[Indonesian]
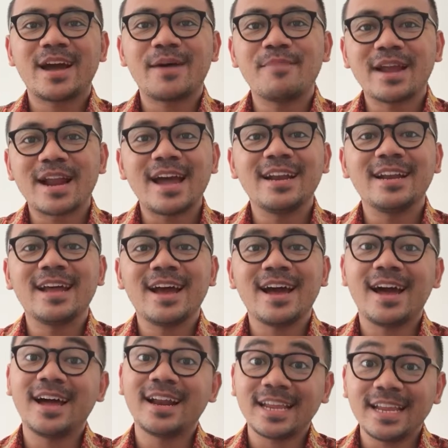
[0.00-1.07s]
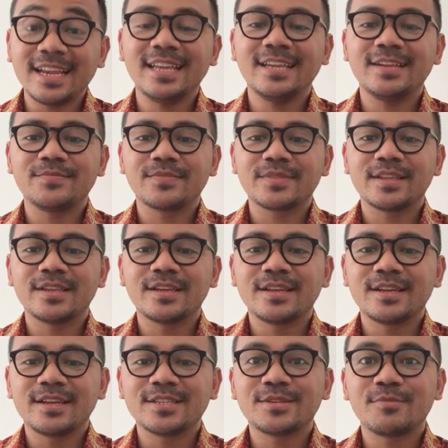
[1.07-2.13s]
kabar Anda hari ini?
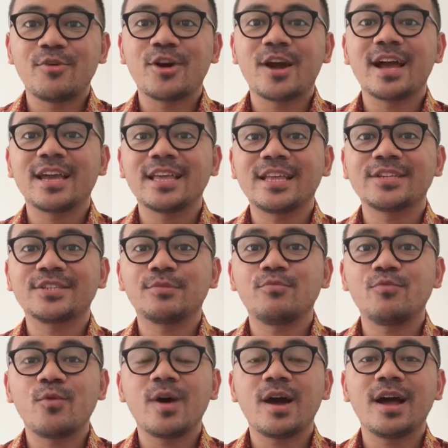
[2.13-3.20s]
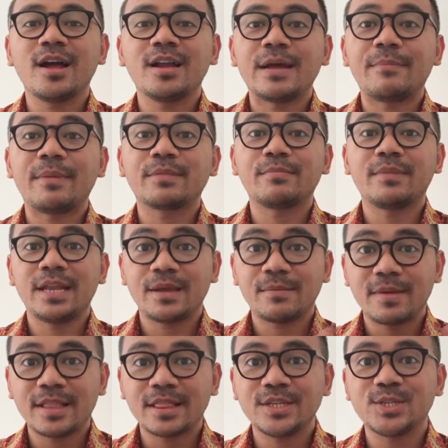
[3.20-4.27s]
Semoga kita semua dapat
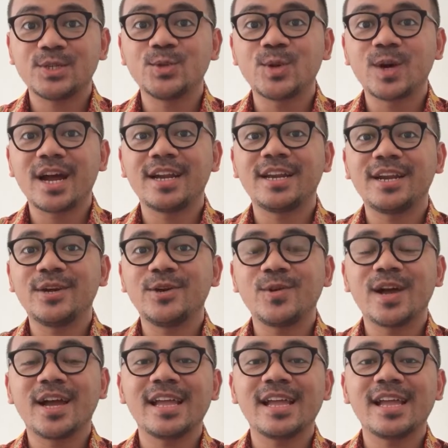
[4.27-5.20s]
menikmati suka dan duka